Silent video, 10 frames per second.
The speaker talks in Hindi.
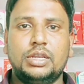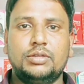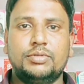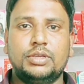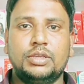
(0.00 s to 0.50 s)

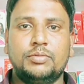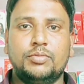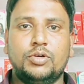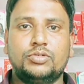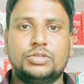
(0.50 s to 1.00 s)
रिजल्ट भी
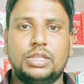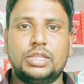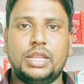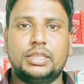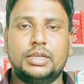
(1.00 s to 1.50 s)
बहुत
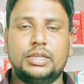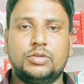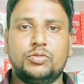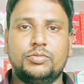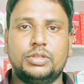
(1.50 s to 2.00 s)
शानदार
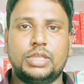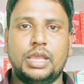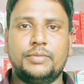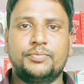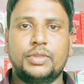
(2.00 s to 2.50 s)
देखने को
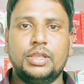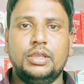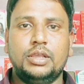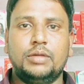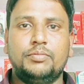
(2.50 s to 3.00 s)
मिलता है
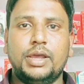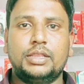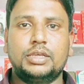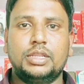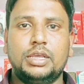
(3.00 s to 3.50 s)
अब
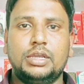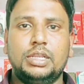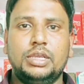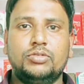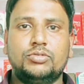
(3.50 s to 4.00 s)
बात करें
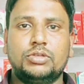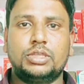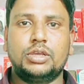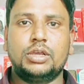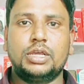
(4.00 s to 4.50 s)
अगले यूज को
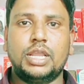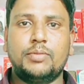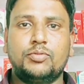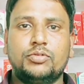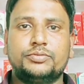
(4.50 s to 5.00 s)
तो अगर
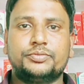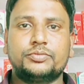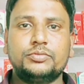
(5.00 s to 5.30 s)
आपको